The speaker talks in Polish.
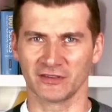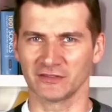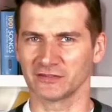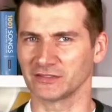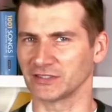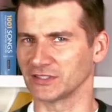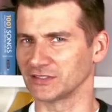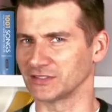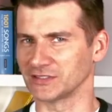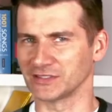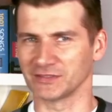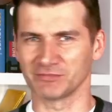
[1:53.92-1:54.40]

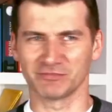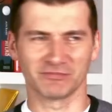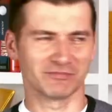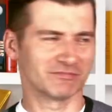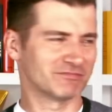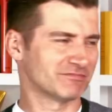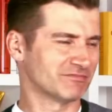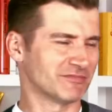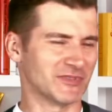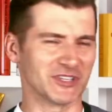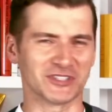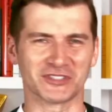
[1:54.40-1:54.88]
Wtedy
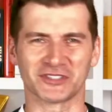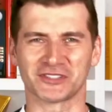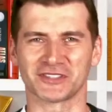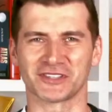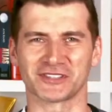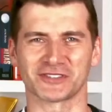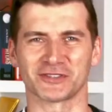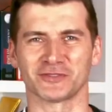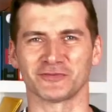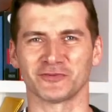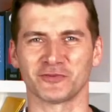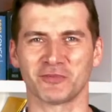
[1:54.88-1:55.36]

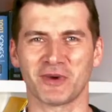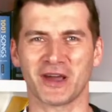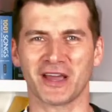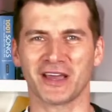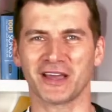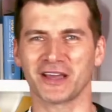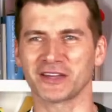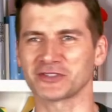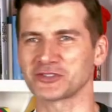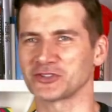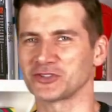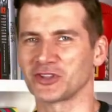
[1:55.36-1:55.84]
będziecie znowu
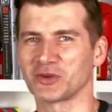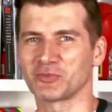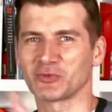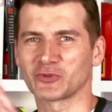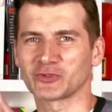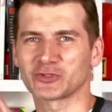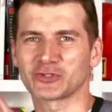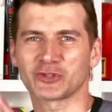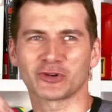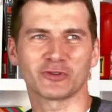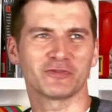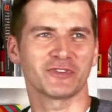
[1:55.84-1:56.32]
machać,
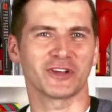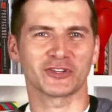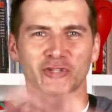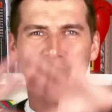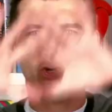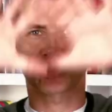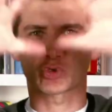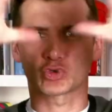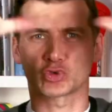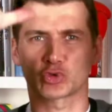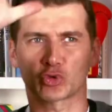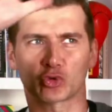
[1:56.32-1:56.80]
demonstrować,
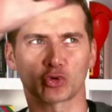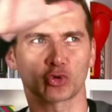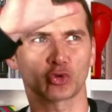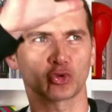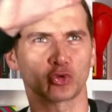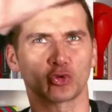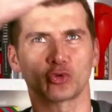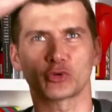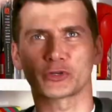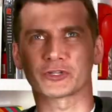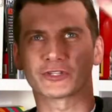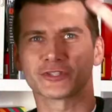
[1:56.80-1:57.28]

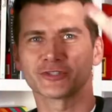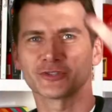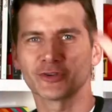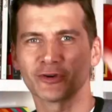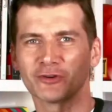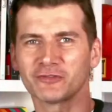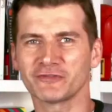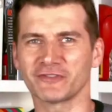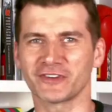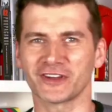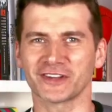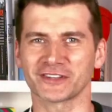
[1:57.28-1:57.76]

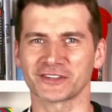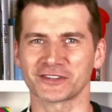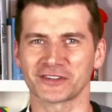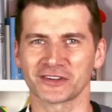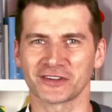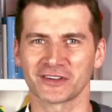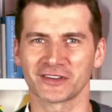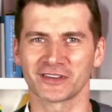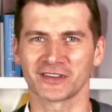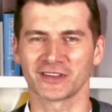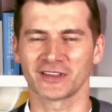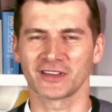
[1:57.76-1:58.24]

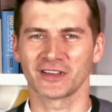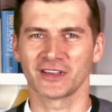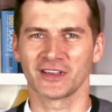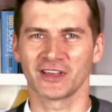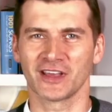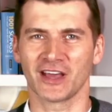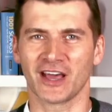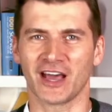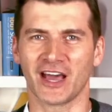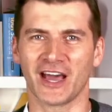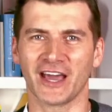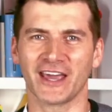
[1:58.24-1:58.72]
strukturyzować,
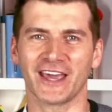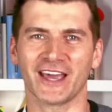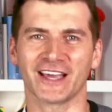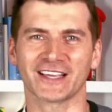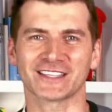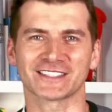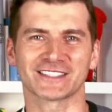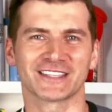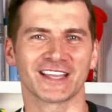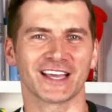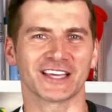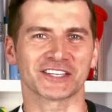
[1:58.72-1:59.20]
a
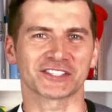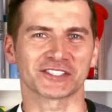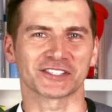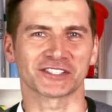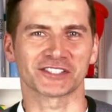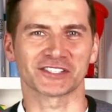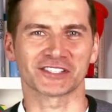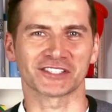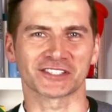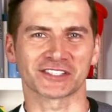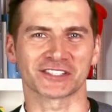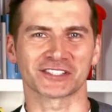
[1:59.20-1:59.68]
jak zdarzy
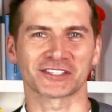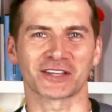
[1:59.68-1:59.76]
się, że